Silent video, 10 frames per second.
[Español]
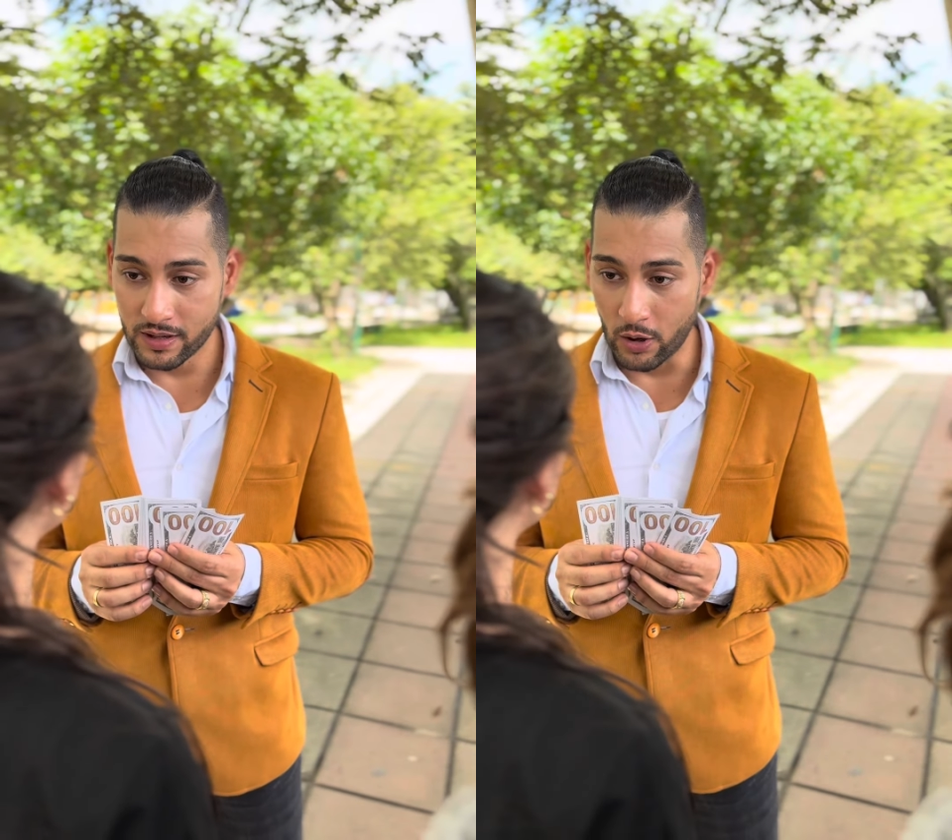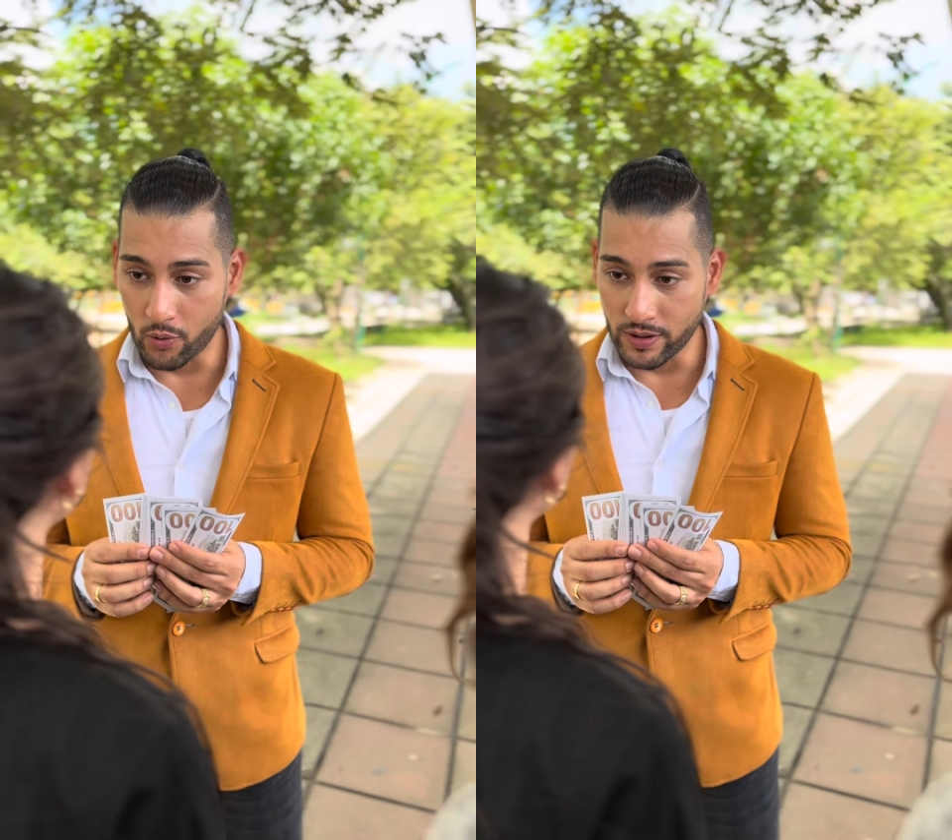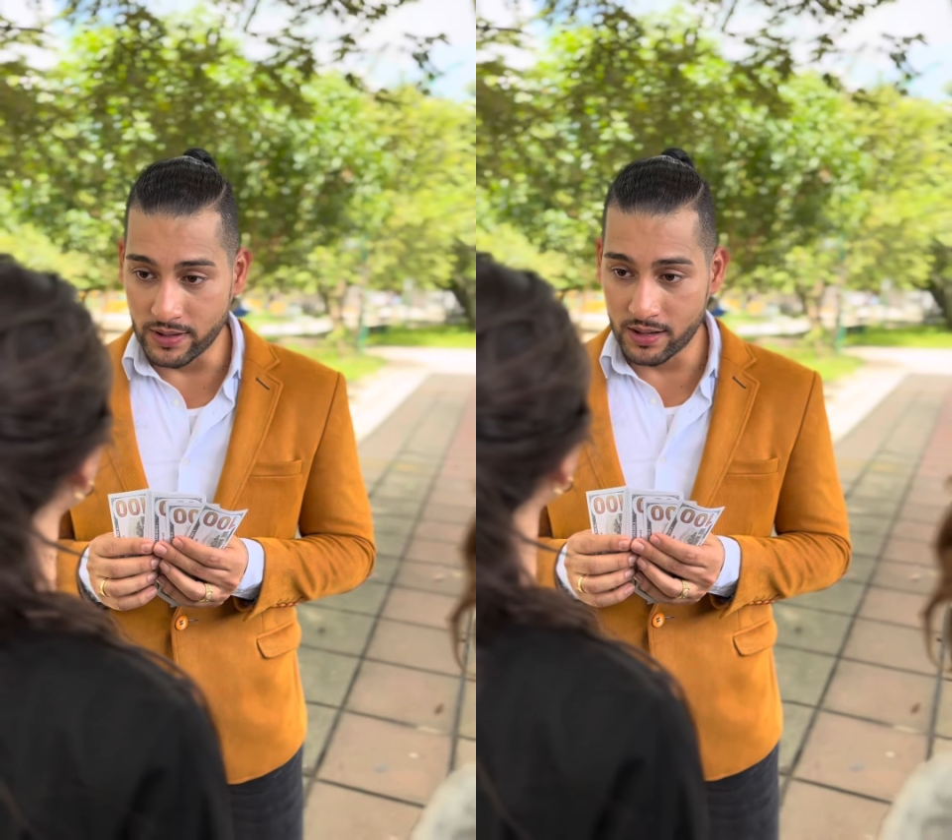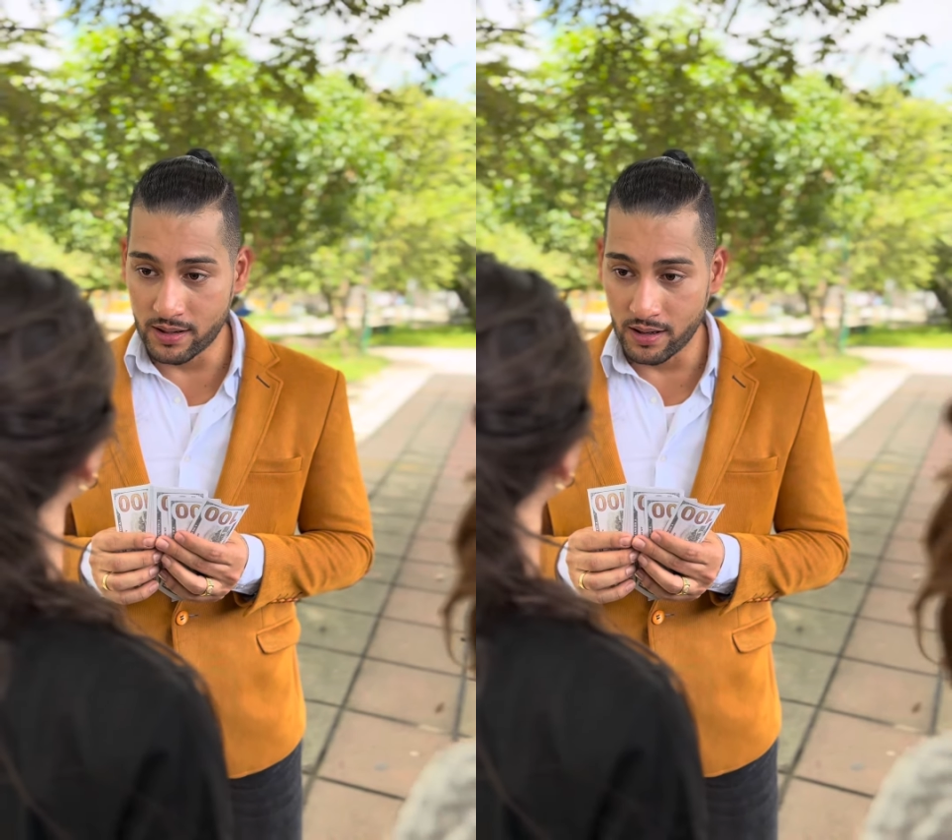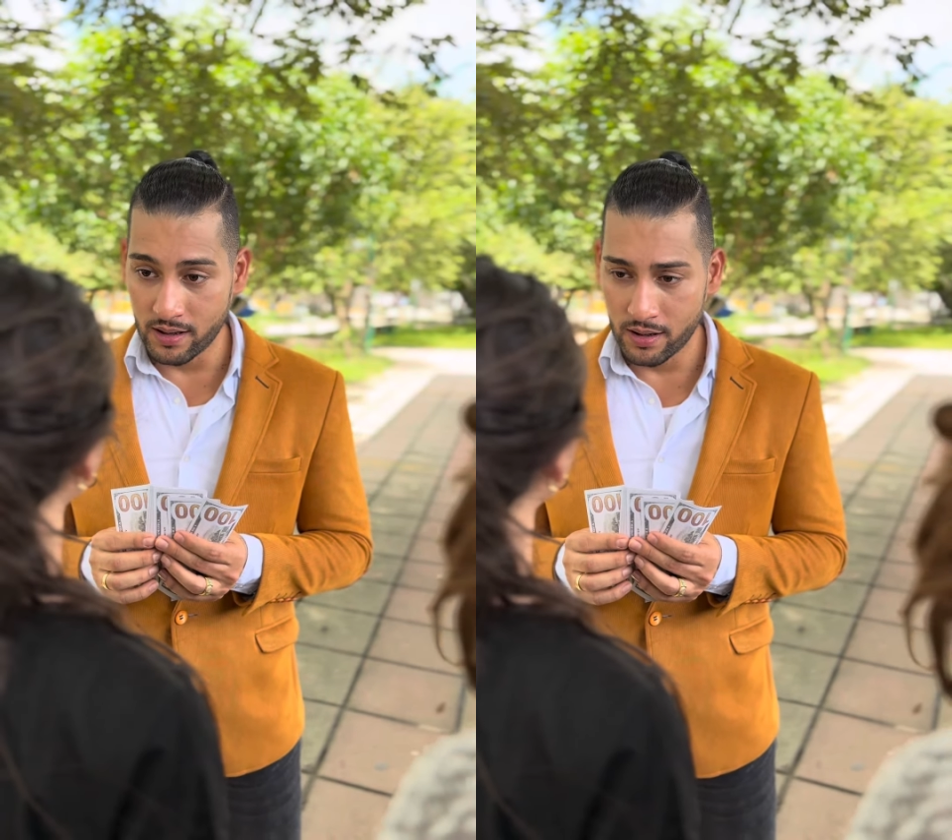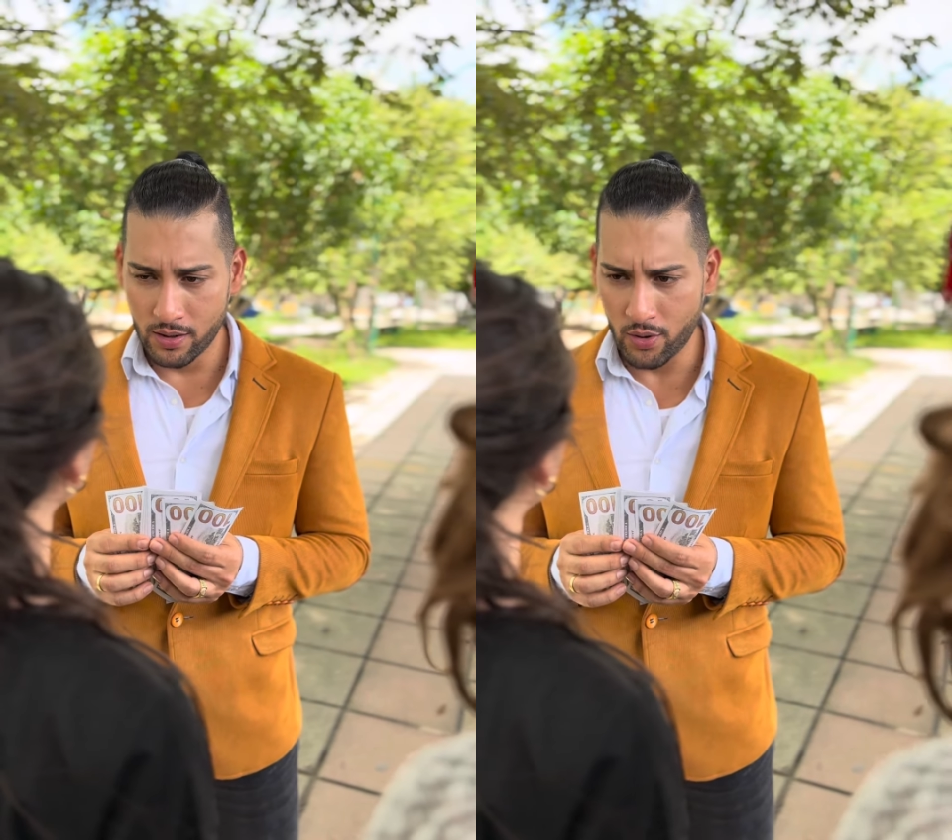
lo que hiciste no